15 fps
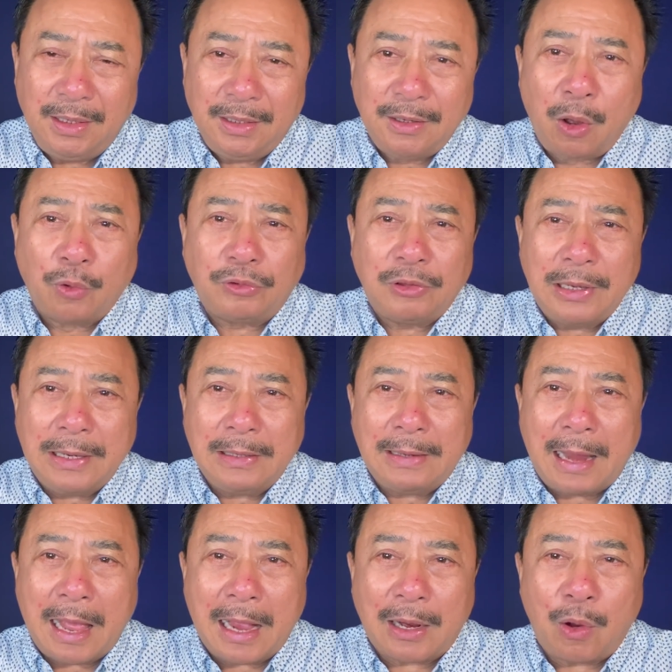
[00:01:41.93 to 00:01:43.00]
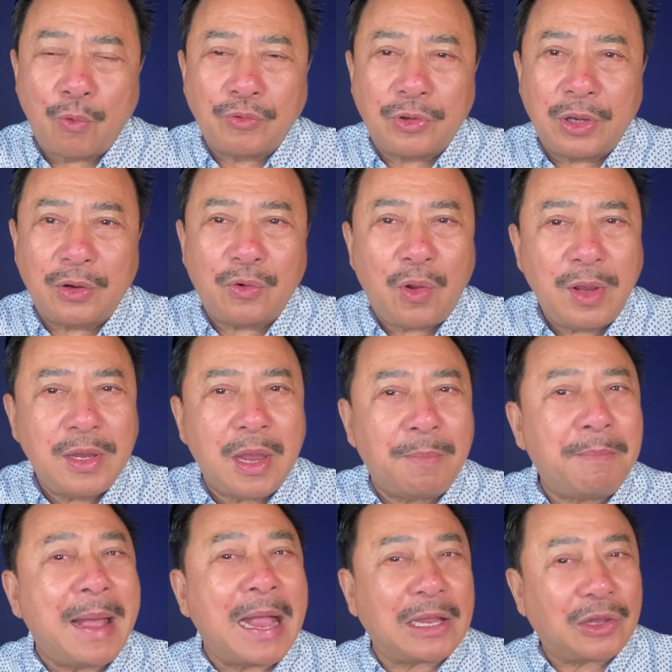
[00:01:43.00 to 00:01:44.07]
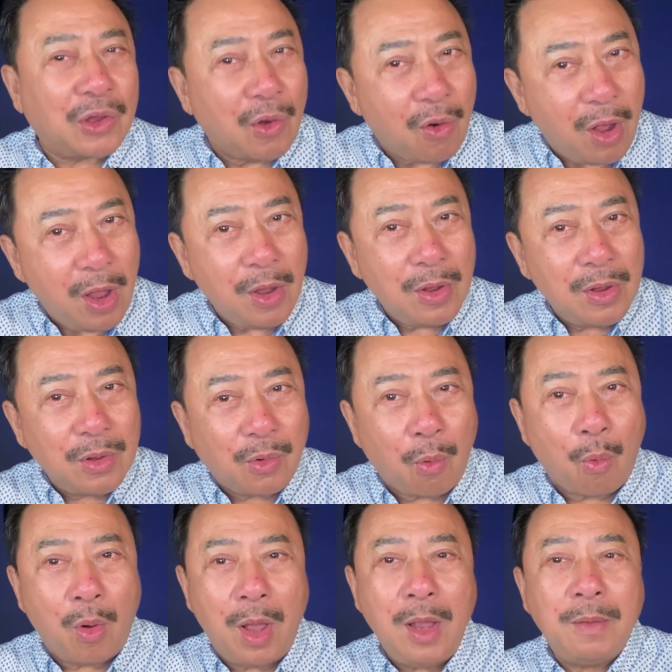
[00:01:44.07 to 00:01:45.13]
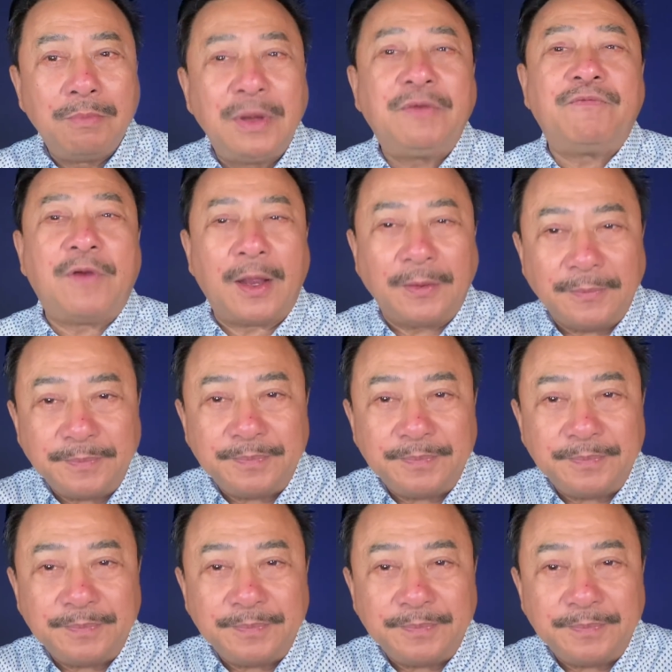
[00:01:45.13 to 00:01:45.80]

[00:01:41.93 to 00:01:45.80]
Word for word: Đầu tiên là câu chuyện nói về ma chó của Bích Vân.